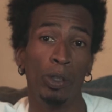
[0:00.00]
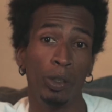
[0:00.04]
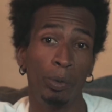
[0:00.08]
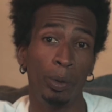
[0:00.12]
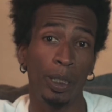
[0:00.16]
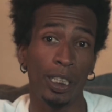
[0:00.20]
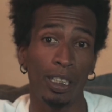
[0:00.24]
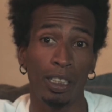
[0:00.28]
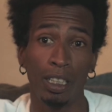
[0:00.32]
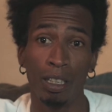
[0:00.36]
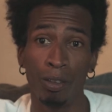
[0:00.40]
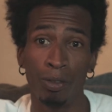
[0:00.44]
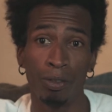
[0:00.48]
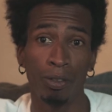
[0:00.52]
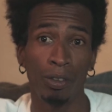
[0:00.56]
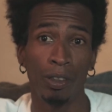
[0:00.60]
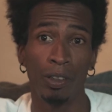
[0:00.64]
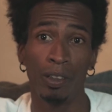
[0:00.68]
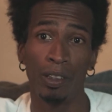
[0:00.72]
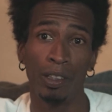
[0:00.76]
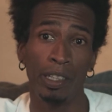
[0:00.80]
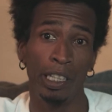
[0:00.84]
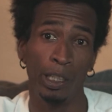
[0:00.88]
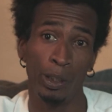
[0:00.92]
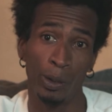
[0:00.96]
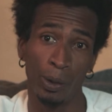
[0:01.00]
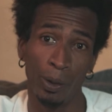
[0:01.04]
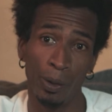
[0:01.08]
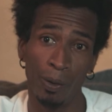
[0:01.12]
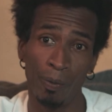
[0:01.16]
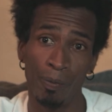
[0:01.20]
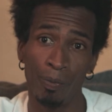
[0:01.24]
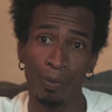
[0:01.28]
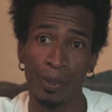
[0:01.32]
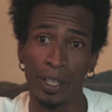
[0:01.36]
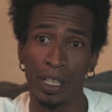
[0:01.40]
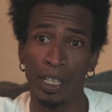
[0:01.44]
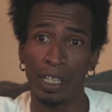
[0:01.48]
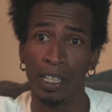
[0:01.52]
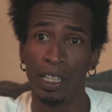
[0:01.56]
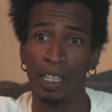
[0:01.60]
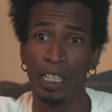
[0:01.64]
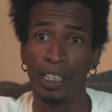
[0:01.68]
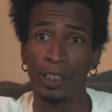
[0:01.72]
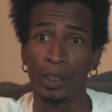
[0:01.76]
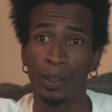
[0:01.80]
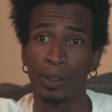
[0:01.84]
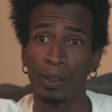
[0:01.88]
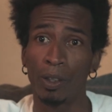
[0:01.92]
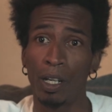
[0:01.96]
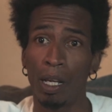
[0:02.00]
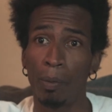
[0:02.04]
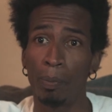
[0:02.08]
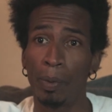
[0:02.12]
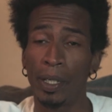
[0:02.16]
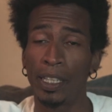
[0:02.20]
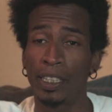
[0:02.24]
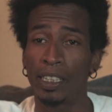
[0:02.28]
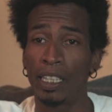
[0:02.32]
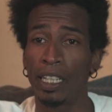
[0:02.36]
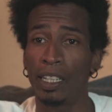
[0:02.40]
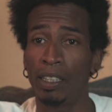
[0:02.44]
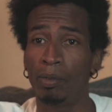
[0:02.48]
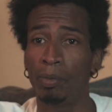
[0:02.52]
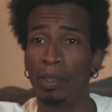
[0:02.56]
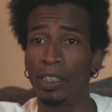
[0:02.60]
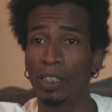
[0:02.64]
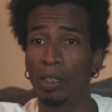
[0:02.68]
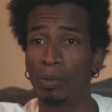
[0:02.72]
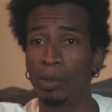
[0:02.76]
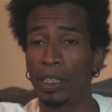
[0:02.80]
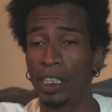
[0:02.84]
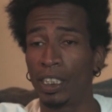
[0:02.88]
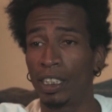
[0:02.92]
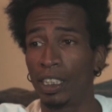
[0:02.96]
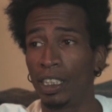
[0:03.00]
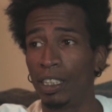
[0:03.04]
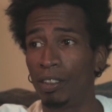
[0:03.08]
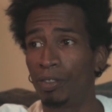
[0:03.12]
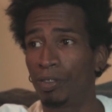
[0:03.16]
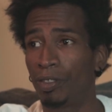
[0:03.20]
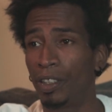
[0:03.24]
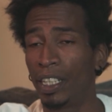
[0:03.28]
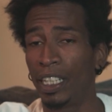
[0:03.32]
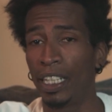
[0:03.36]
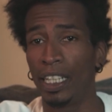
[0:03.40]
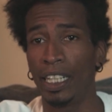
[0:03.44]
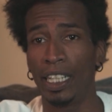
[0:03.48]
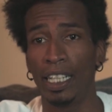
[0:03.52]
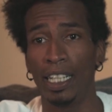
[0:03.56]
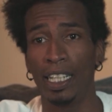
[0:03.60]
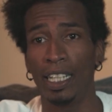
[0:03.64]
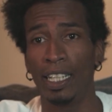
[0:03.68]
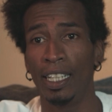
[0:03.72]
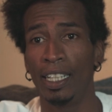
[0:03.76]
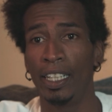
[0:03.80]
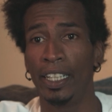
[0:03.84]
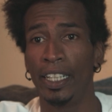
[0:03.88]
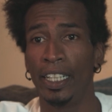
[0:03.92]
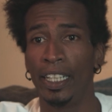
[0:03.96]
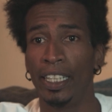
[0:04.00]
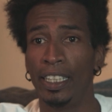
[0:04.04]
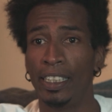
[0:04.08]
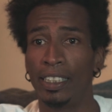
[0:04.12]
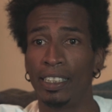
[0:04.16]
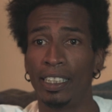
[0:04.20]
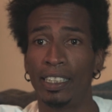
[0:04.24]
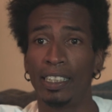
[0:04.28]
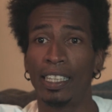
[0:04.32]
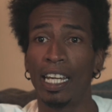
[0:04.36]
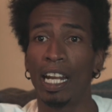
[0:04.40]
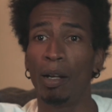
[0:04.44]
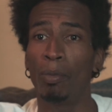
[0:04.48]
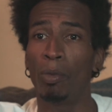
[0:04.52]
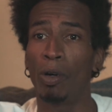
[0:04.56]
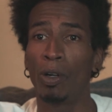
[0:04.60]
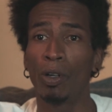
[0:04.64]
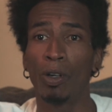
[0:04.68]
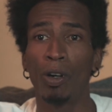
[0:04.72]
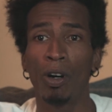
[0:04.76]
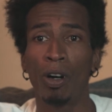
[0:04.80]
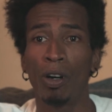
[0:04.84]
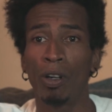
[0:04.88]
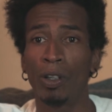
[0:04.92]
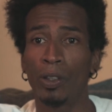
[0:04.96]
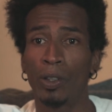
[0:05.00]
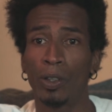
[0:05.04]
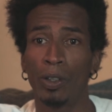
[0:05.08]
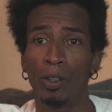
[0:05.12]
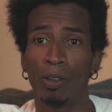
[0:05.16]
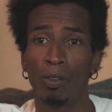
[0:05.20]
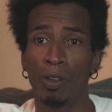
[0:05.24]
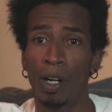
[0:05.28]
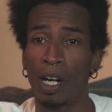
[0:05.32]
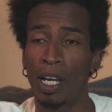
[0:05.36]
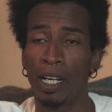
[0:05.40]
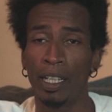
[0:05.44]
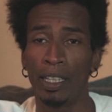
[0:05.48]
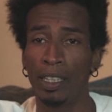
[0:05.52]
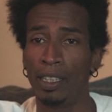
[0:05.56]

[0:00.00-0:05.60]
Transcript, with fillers: objectif, les Jeux. Les Jeux Olympiques, c'est un de mes objectifs et c'est tellement grand que voilà,